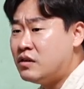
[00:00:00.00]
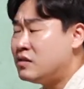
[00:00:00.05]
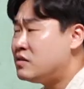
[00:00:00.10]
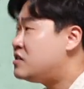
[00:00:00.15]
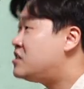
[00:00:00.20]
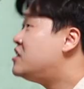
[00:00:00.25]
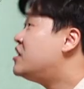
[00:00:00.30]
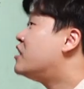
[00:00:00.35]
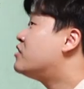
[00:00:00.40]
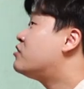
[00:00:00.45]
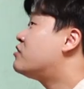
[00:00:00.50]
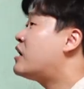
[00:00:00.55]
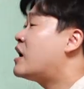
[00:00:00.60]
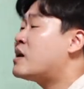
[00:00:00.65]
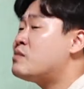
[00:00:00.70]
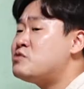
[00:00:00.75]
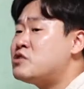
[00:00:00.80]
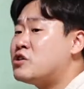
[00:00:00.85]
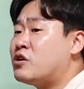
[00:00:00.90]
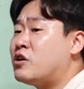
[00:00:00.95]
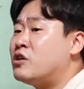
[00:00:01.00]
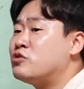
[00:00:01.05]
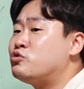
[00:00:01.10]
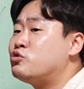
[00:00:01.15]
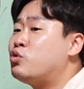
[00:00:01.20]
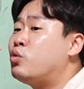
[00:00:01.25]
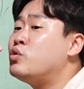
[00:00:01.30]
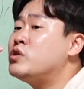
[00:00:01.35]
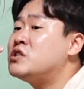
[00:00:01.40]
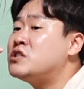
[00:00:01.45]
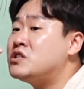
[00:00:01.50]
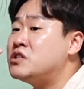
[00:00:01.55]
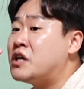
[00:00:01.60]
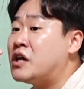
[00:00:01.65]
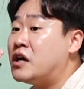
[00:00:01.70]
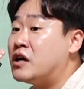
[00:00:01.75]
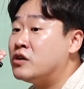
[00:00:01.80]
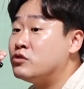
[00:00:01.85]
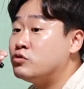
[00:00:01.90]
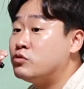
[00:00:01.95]
뒤에서 사람 시켜가지고 소리 지르게
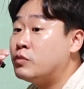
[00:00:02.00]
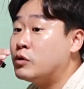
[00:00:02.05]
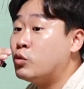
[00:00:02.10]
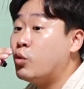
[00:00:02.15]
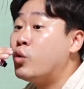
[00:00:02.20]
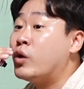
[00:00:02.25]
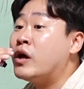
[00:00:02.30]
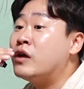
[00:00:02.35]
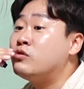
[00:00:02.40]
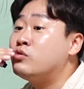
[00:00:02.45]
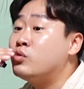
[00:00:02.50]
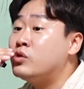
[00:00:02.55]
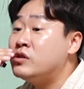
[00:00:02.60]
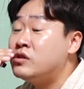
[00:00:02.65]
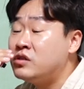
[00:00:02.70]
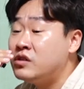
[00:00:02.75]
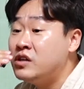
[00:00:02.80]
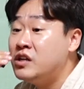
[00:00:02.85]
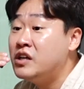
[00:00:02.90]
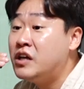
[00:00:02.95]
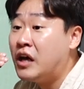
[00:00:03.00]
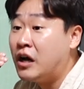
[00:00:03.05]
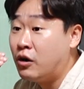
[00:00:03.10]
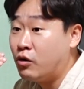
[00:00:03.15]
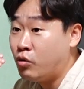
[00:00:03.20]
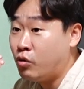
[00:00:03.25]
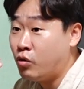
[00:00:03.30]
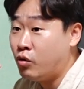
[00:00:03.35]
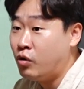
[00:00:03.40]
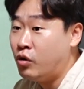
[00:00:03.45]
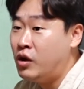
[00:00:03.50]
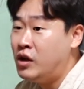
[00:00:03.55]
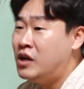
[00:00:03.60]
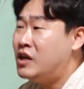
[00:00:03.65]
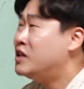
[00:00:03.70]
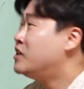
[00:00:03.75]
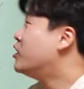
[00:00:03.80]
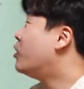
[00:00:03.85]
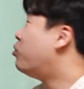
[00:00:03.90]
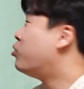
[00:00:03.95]
해가지고 막 노래 소리 들리게 하고,
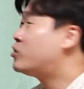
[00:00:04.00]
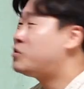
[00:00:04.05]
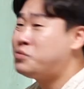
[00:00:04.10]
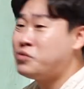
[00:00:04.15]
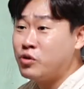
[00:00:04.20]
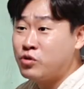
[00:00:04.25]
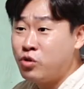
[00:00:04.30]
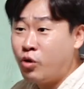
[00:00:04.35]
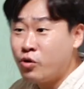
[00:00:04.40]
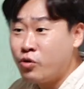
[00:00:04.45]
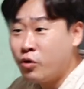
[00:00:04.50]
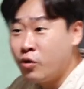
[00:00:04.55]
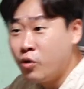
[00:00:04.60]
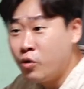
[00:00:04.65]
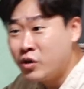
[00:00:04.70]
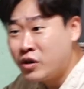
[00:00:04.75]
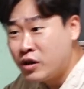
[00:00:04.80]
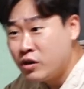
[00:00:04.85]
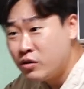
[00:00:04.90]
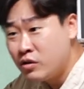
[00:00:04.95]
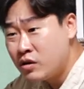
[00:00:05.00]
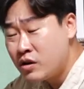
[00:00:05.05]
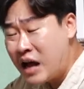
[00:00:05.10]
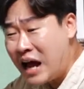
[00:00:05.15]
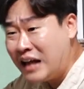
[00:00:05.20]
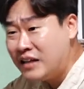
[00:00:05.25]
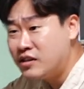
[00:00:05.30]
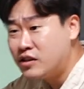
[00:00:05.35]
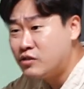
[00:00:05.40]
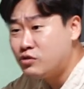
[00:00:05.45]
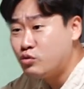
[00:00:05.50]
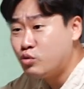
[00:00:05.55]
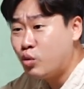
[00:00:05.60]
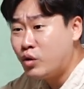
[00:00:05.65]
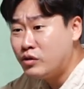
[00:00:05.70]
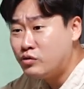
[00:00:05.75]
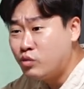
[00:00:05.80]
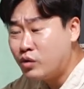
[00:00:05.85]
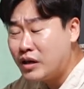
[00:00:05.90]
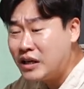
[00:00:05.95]
이거 보십시오 서경에 오니까 하늘에서
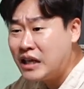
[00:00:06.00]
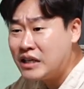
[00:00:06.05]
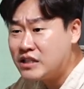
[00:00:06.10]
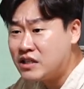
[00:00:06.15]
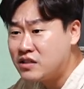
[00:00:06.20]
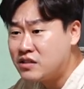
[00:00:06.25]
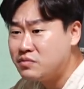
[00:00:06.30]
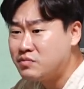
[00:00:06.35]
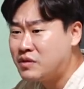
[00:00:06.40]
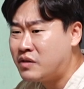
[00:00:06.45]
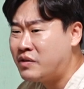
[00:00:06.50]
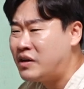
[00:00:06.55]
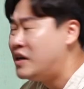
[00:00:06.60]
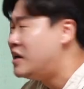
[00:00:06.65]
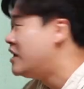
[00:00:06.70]
노래 소리 나지 않습니까?